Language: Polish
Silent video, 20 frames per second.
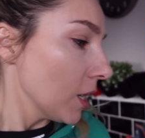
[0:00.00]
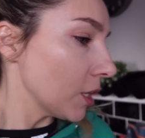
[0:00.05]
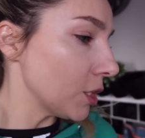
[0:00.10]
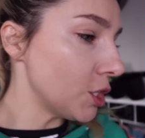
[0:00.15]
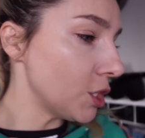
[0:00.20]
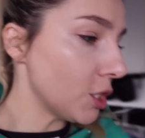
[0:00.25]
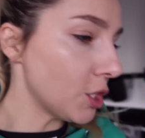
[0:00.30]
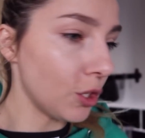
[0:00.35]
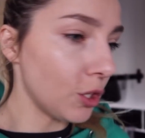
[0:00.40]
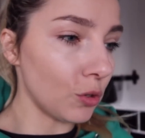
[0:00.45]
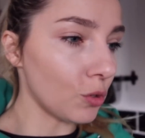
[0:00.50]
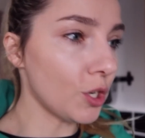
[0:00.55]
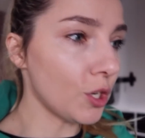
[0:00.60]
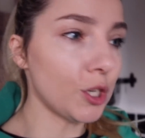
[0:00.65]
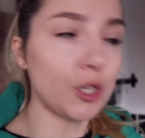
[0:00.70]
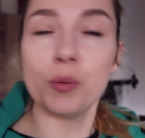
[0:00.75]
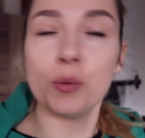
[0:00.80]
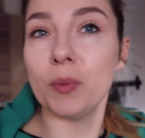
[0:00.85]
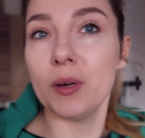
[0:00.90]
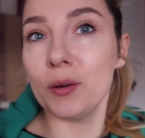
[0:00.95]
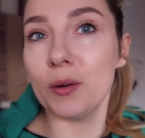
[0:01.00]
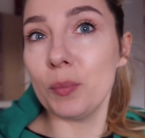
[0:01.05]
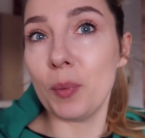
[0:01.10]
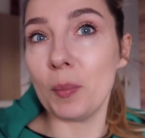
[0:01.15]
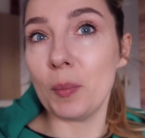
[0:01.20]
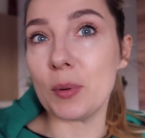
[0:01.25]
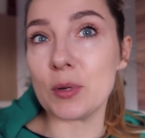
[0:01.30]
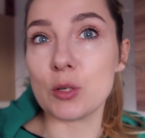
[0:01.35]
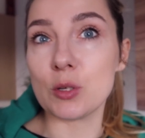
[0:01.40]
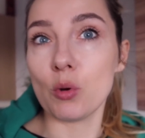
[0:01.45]
Gdzieś to żeśmy
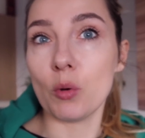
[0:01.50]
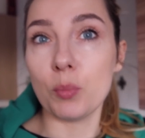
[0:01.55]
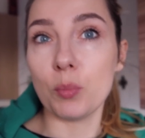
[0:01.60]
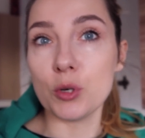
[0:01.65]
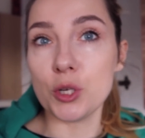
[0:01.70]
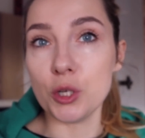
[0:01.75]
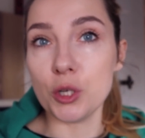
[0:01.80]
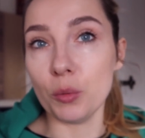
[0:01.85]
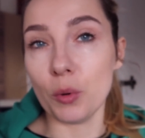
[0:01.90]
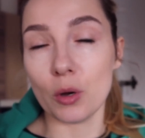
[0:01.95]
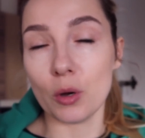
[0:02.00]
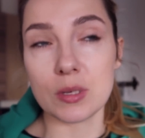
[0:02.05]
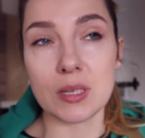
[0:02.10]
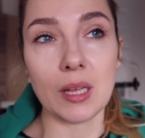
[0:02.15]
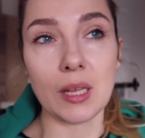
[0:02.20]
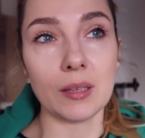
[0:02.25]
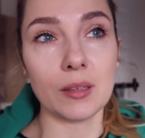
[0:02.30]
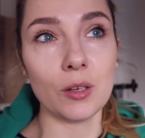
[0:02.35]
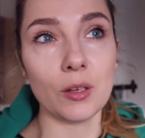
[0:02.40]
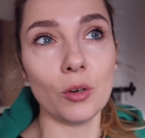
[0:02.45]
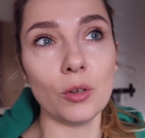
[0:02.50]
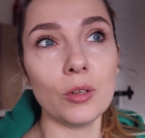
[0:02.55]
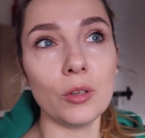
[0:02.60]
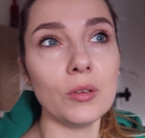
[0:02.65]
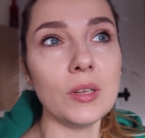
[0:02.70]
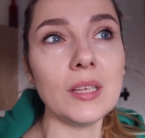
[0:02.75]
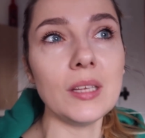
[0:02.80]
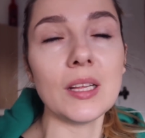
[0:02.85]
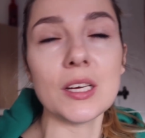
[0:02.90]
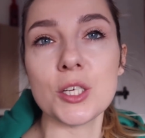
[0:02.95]
po prostu opuściły ostatnio, no
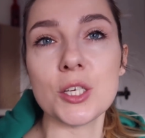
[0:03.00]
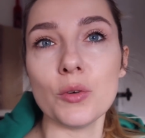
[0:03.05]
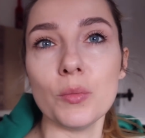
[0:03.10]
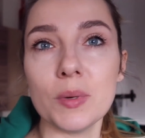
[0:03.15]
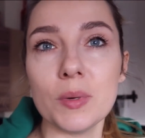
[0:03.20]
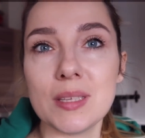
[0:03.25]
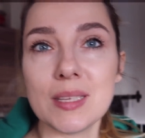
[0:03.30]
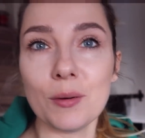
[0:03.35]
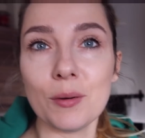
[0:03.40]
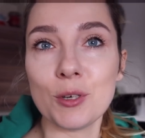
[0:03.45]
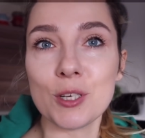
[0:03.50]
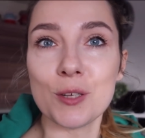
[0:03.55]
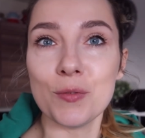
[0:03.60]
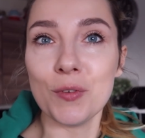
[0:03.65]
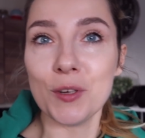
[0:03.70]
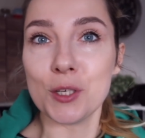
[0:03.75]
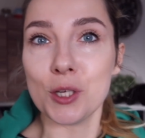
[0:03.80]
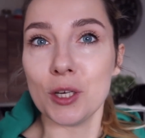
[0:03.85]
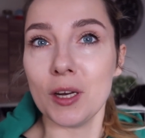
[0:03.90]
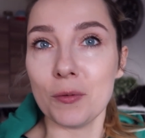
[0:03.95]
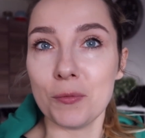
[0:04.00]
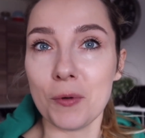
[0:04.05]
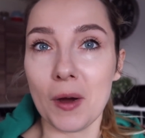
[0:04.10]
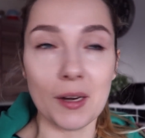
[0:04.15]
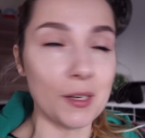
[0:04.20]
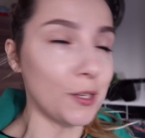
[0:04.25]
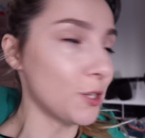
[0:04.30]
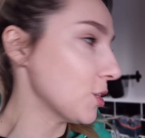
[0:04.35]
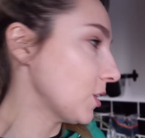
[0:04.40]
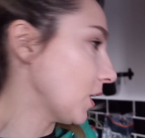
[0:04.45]
nie da się być cały czas, wiecie, na
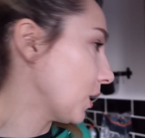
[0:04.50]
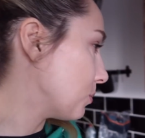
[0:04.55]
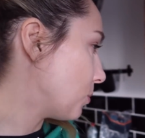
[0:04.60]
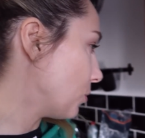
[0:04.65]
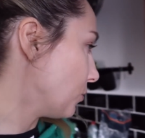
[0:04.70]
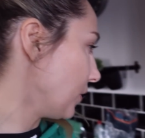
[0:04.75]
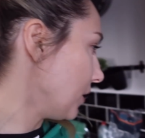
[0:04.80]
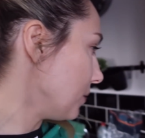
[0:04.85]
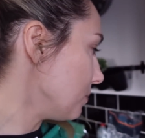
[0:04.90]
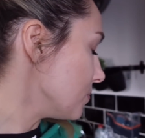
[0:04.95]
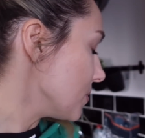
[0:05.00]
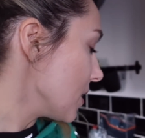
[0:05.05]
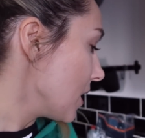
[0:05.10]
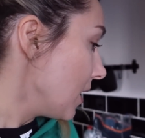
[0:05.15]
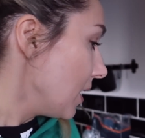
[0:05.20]
fali, że tak powiem.